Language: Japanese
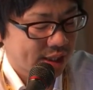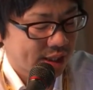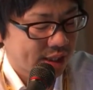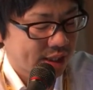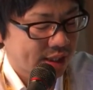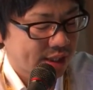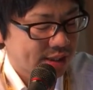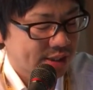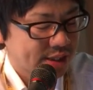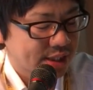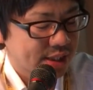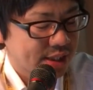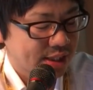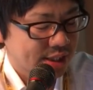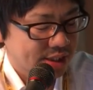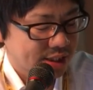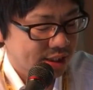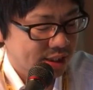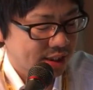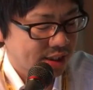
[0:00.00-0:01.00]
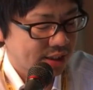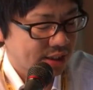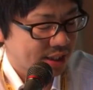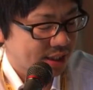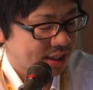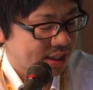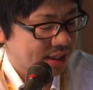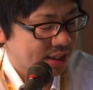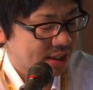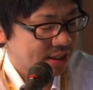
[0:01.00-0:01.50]
えー、参加者に
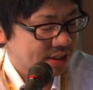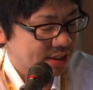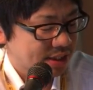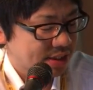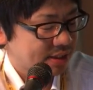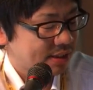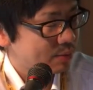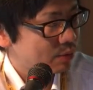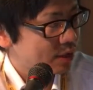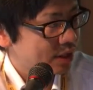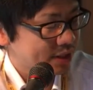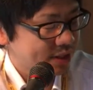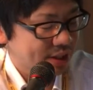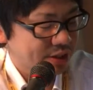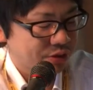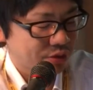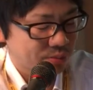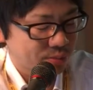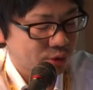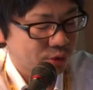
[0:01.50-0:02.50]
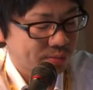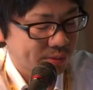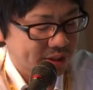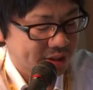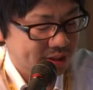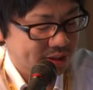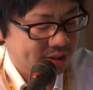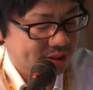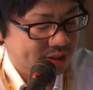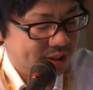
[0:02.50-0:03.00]
体験していってもらいたいと思い
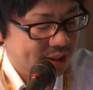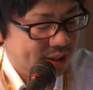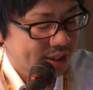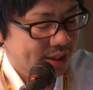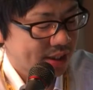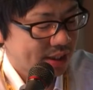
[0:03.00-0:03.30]
ます